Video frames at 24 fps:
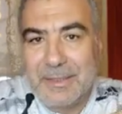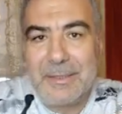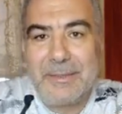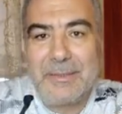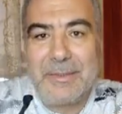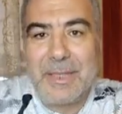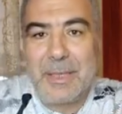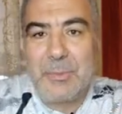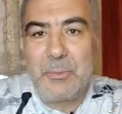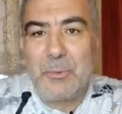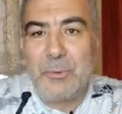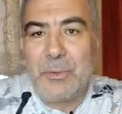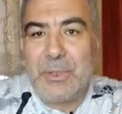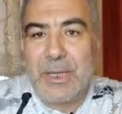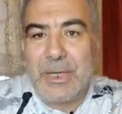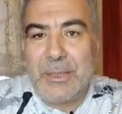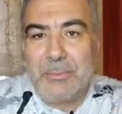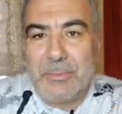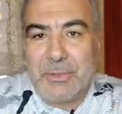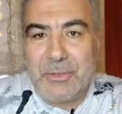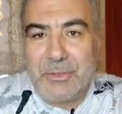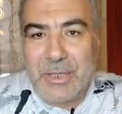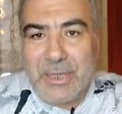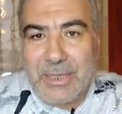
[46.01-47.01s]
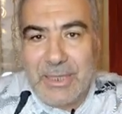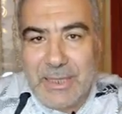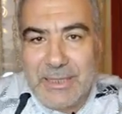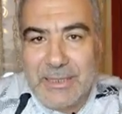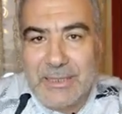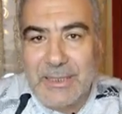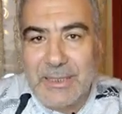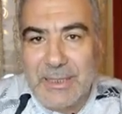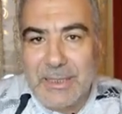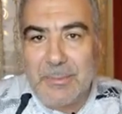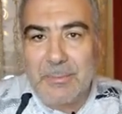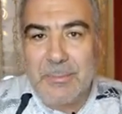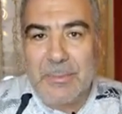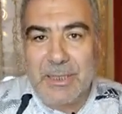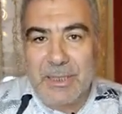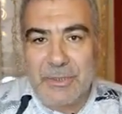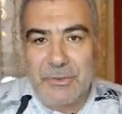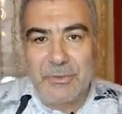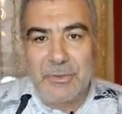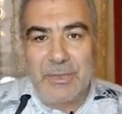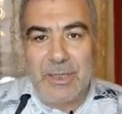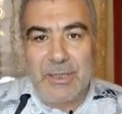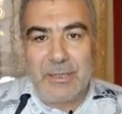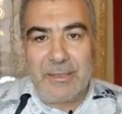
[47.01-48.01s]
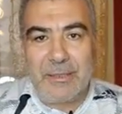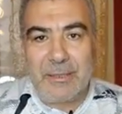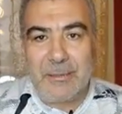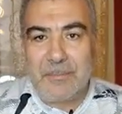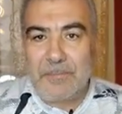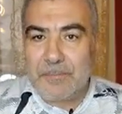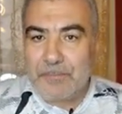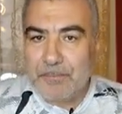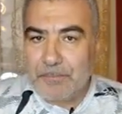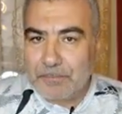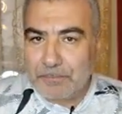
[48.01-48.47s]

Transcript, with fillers: اذهبوا إلى المجلات العلمية الشهيرة